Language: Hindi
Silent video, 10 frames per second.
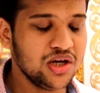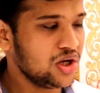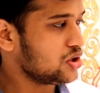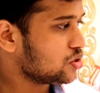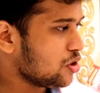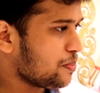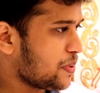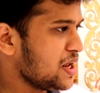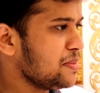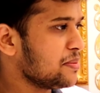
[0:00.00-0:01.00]
हाँ जी तो
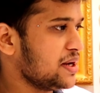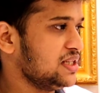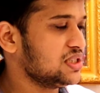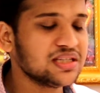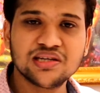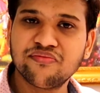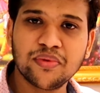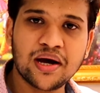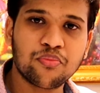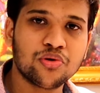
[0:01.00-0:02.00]
प्रीमियम रेंज का सिर्फ
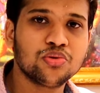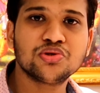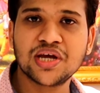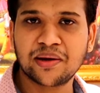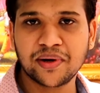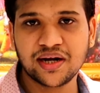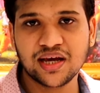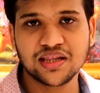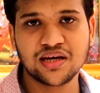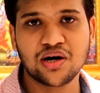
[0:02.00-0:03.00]
मैं आपको कुछ
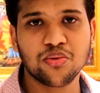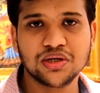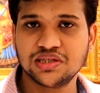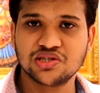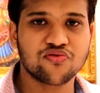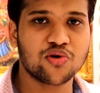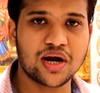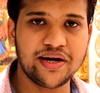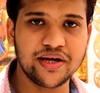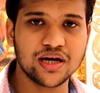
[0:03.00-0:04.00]
सेगमेंट यहाँ दिखाऊंगा जस्ट
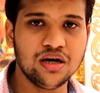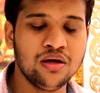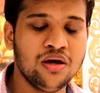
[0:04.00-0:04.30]
फॉर आइडिया